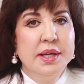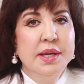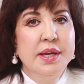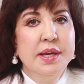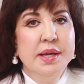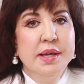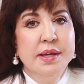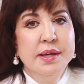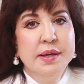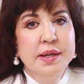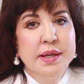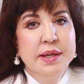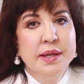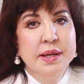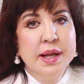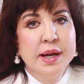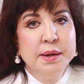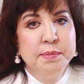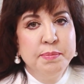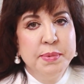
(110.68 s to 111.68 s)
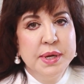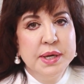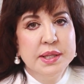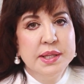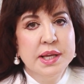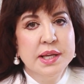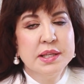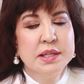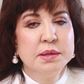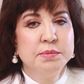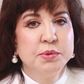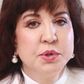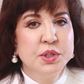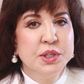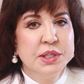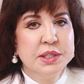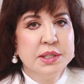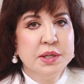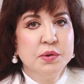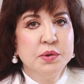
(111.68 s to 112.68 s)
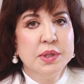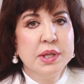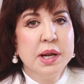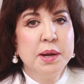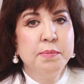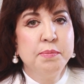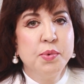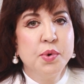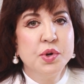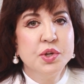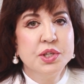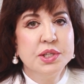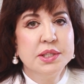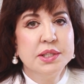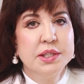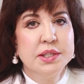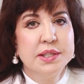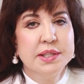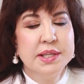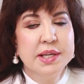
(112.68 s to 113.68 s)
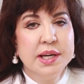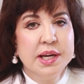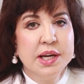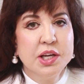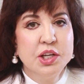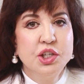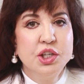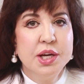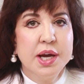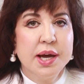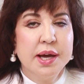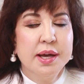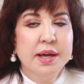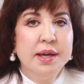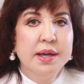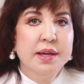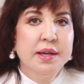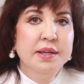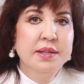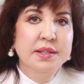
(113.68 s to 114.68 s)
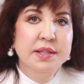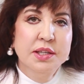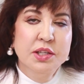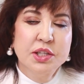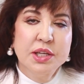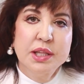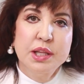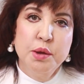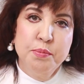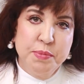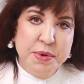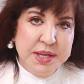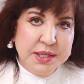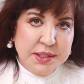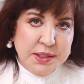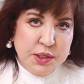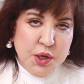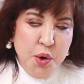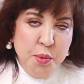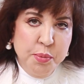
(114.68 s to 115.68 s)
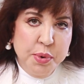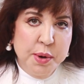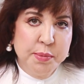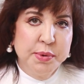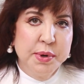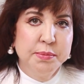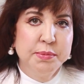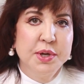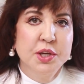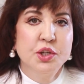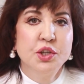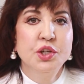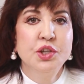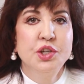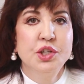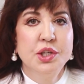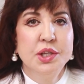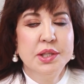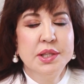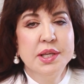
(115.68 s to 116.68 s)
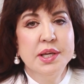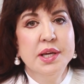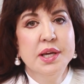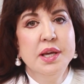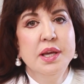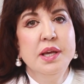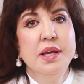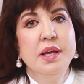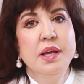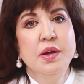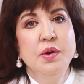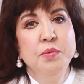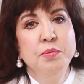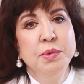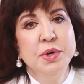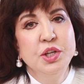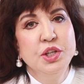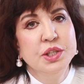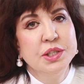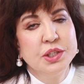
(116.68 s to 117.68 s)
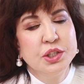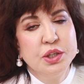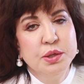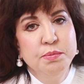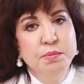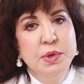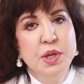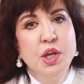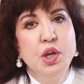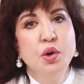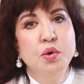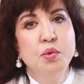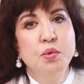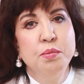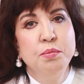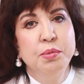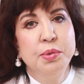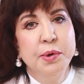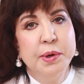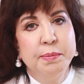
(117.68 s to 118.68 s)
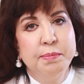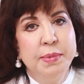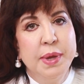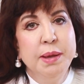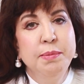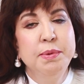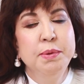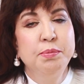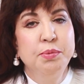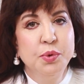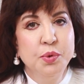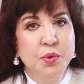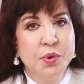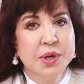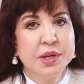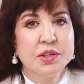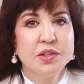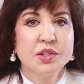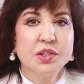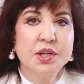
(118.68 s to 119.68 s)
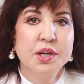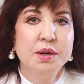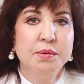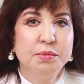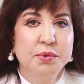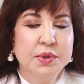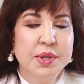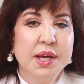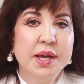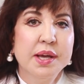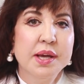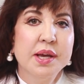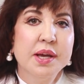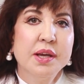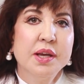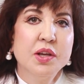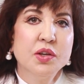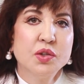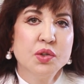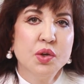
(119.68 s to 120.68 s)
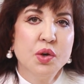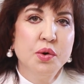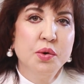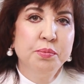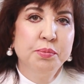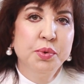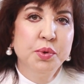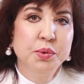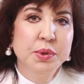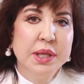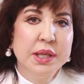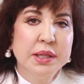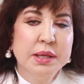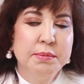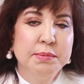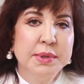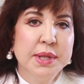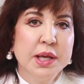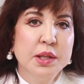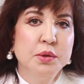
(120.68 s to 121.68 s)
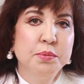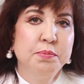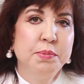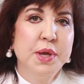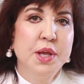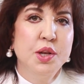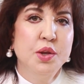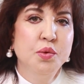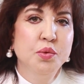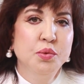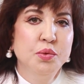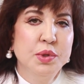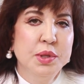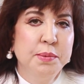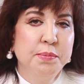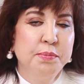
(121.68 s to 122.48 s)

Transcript: e, e ela perdendo essa progesterona ela pode desencadear. Existe a depressão propriamente dita e uma distimia, um baby blue que eles chamam, né? Que é só por um determinado período e